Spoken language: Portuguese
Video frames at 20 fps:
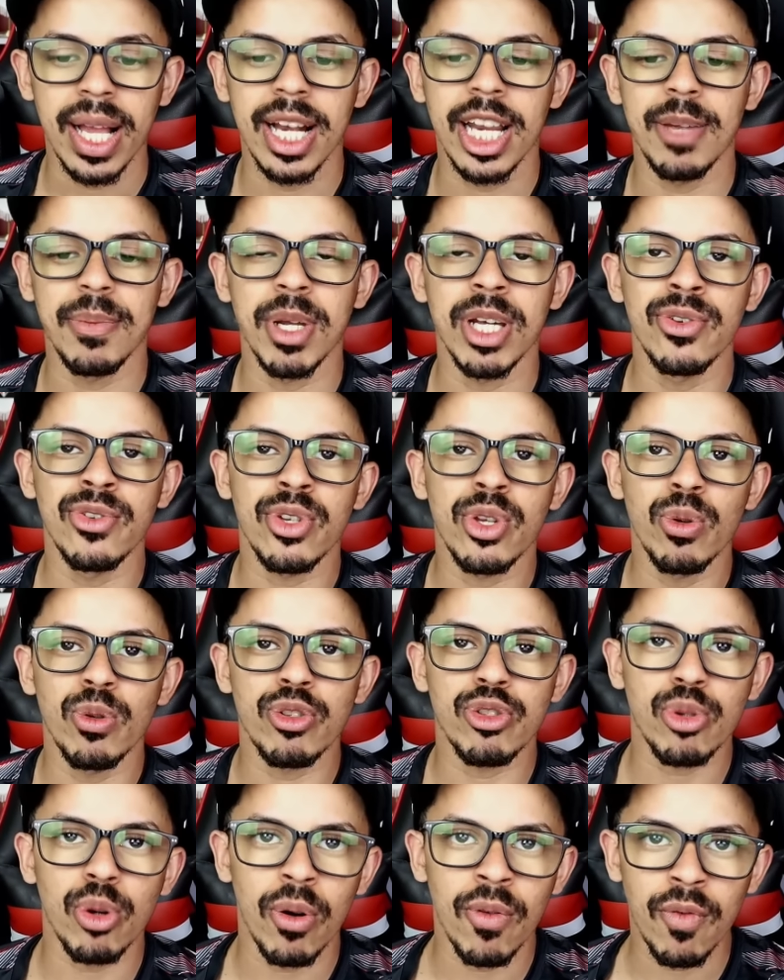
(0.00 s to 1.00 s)
Lembrando que
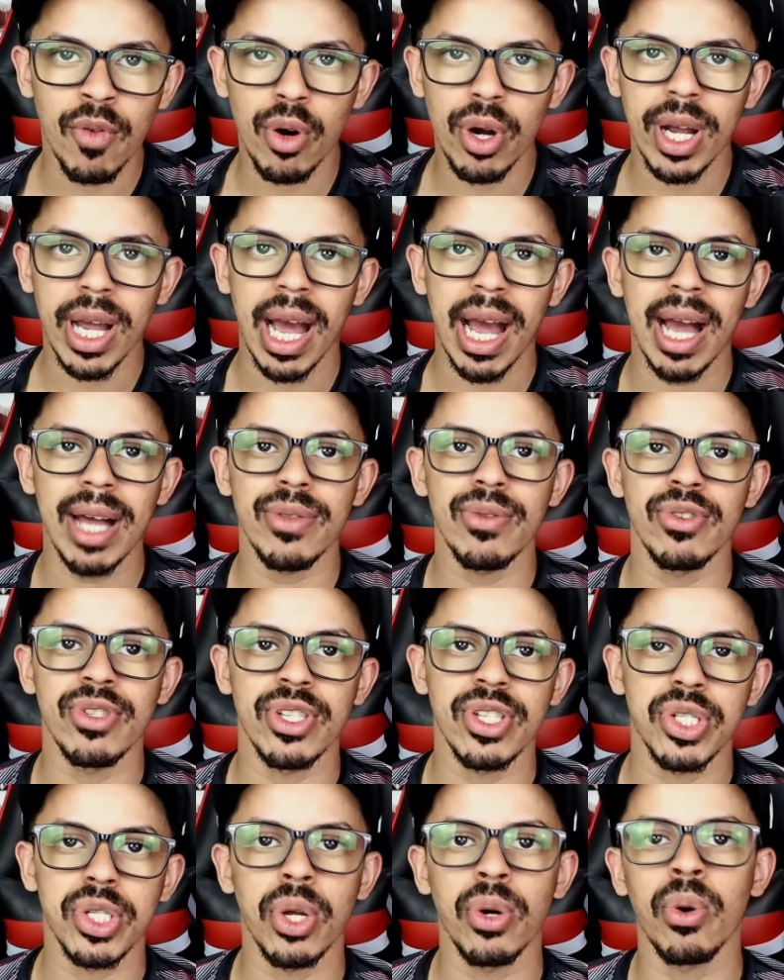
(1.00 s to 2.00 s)
os
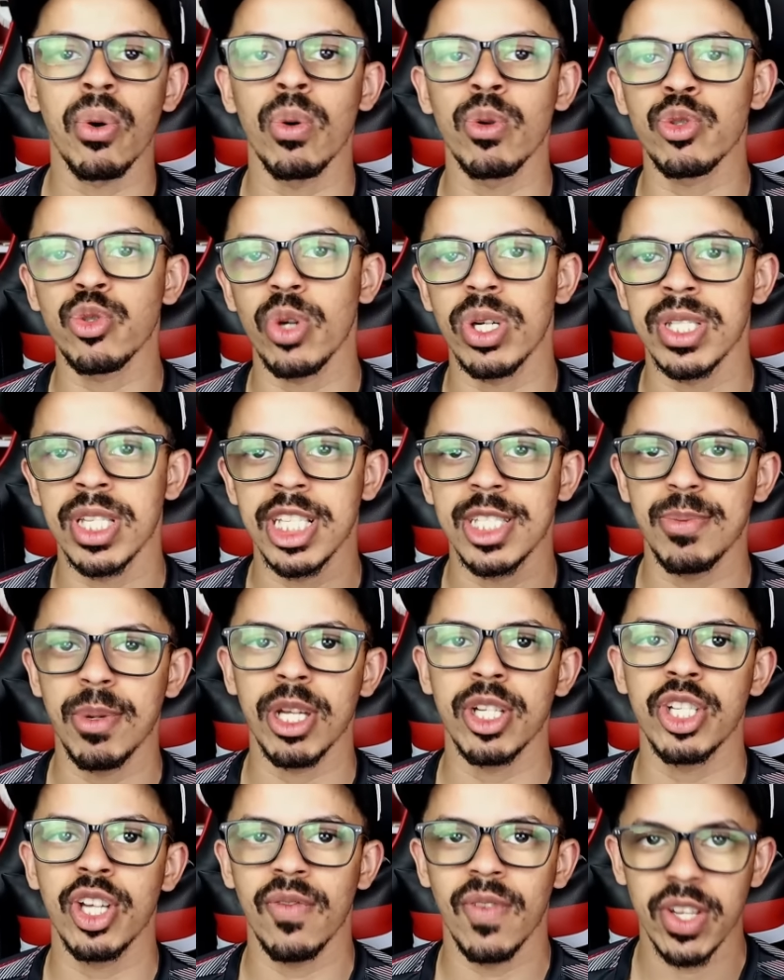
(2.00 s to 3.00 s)
convocados estão com suas
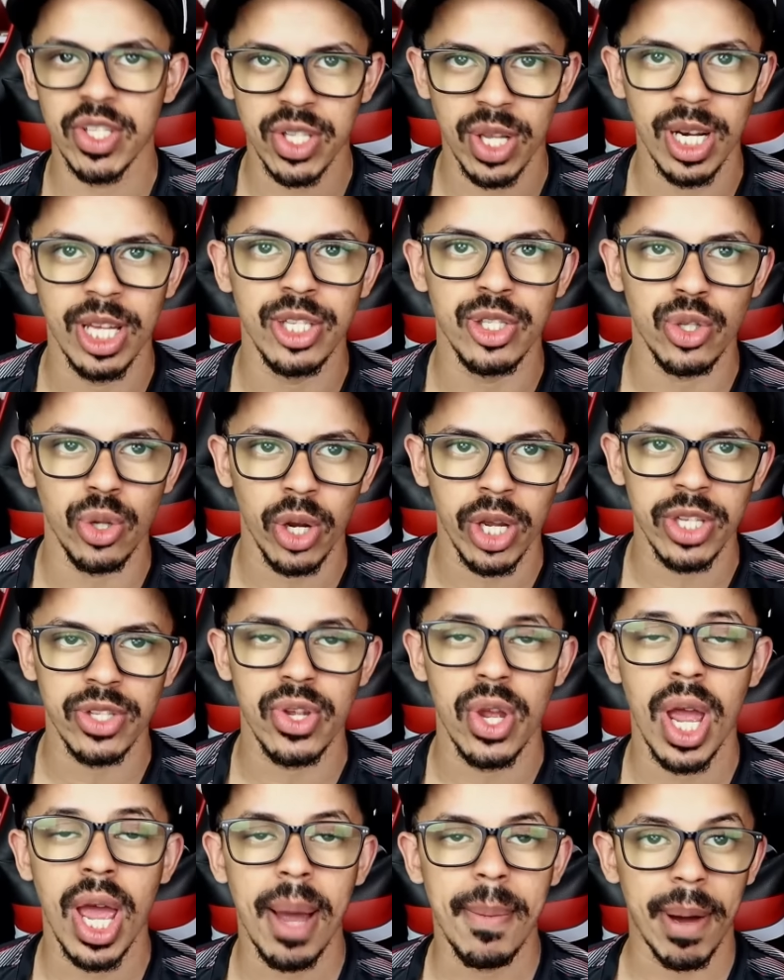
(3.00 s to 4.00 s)
respectivas
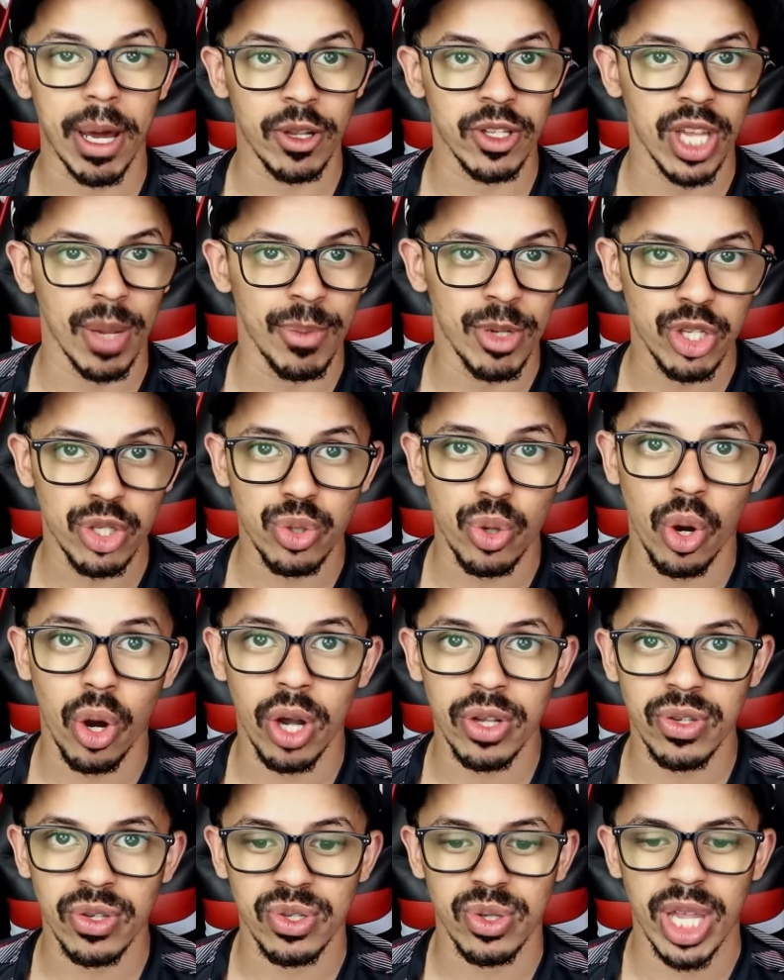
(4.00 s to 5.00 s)
seleções para os
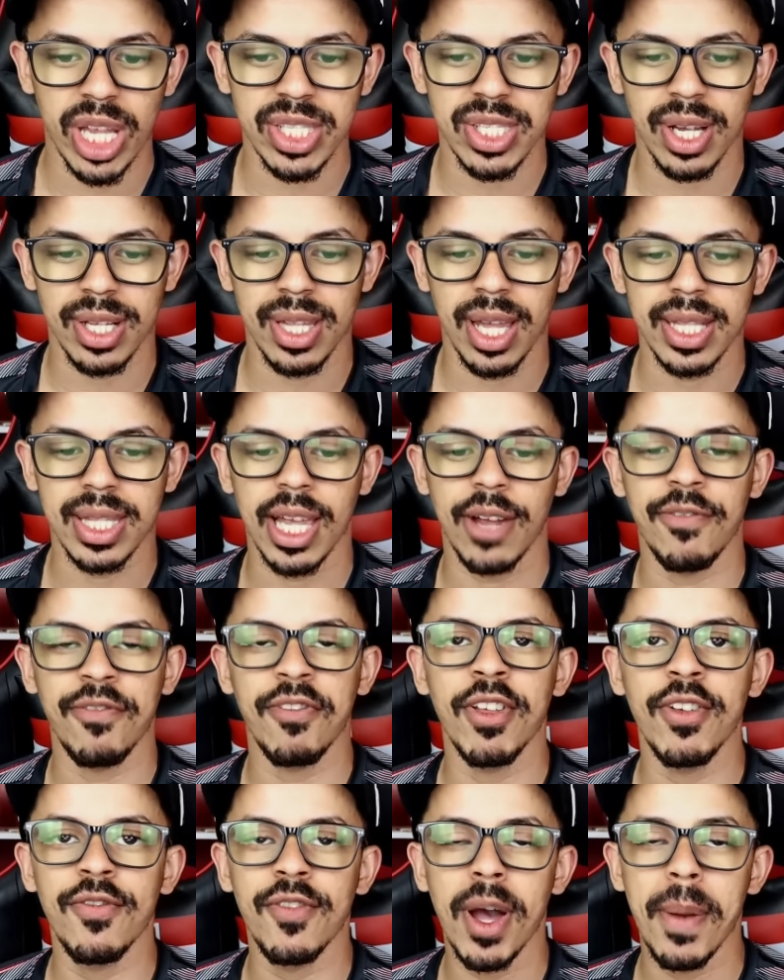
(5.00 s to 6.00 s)
amistosos dessa data
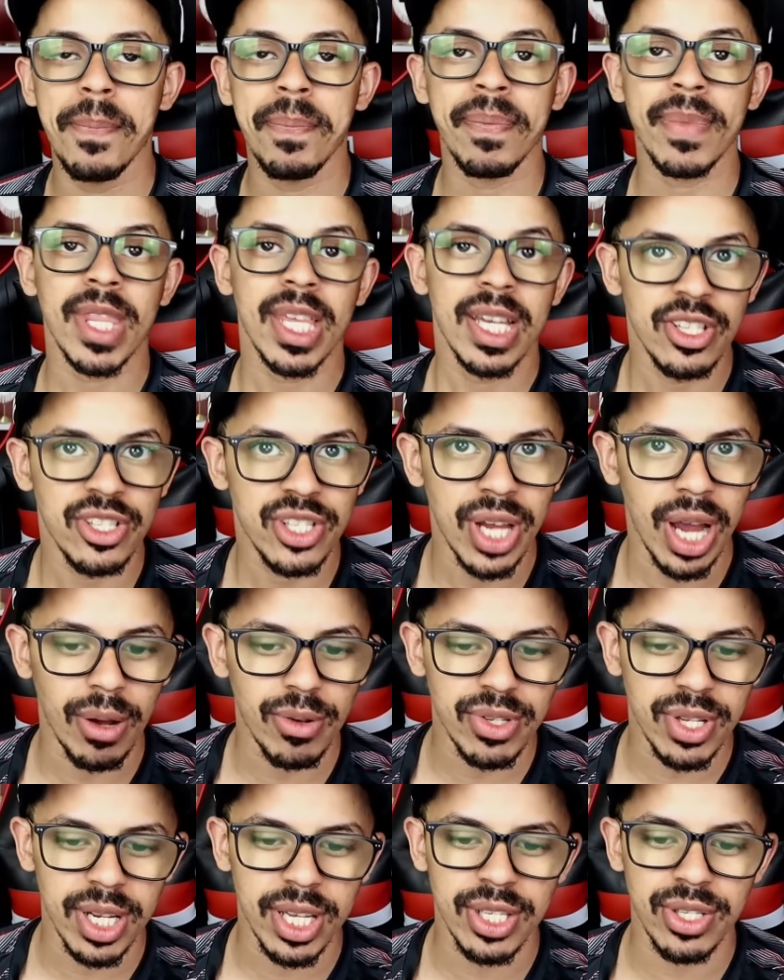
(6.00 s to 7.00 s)
FIFA já
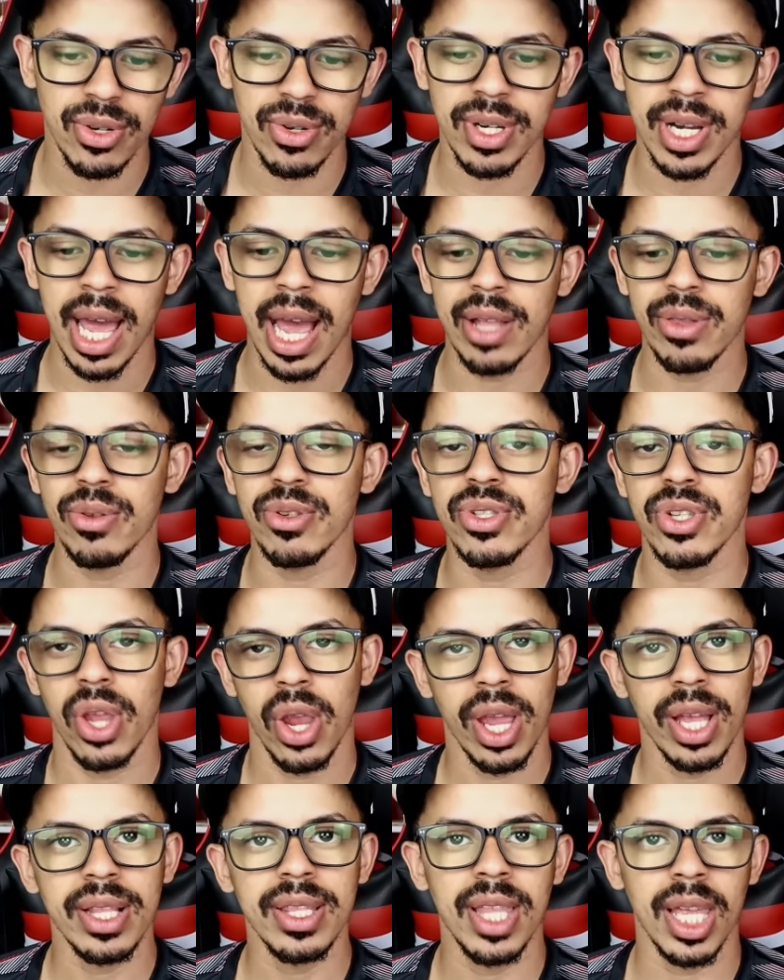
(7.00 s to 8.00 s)
os lesionados
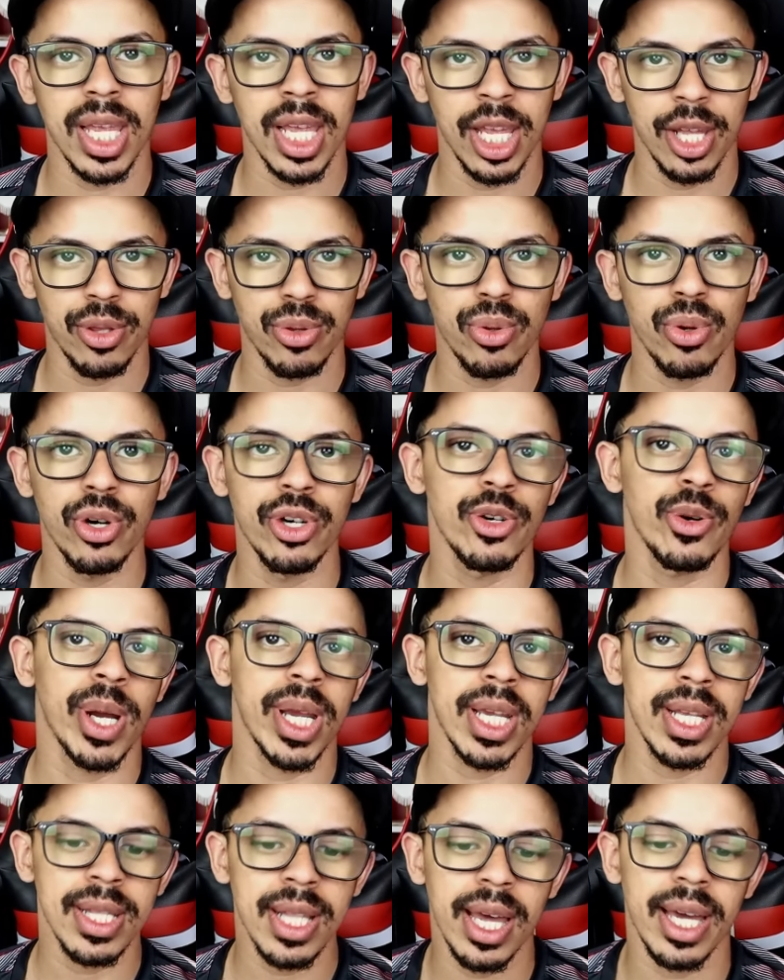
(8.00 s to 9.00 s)
têm retorno
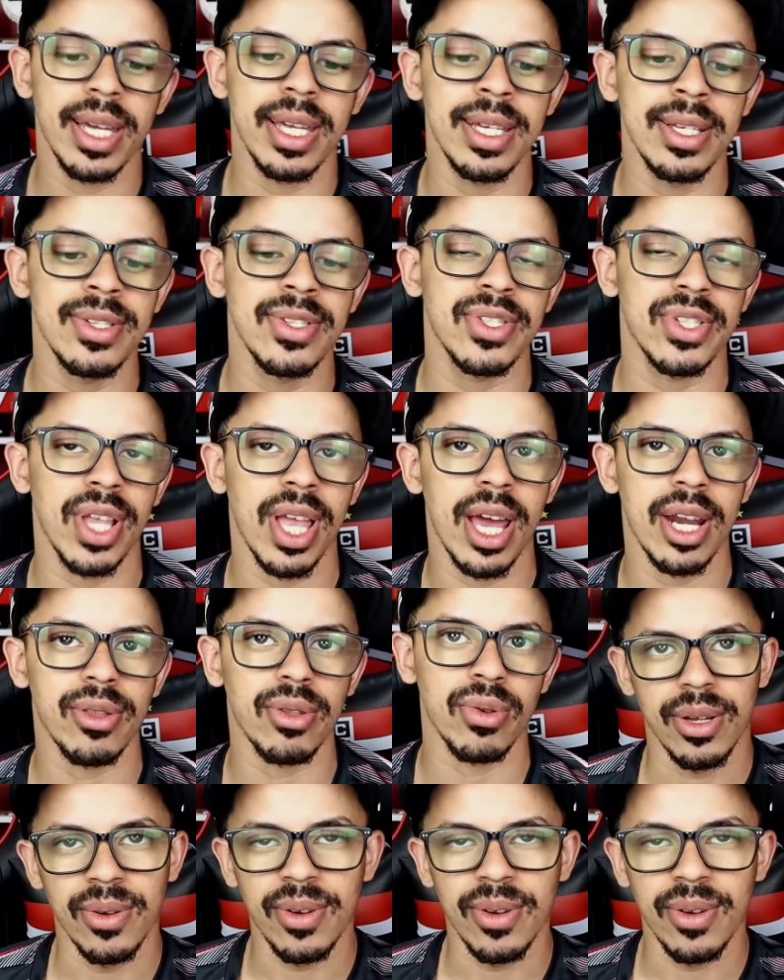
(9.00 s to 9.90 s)
ainda incerto.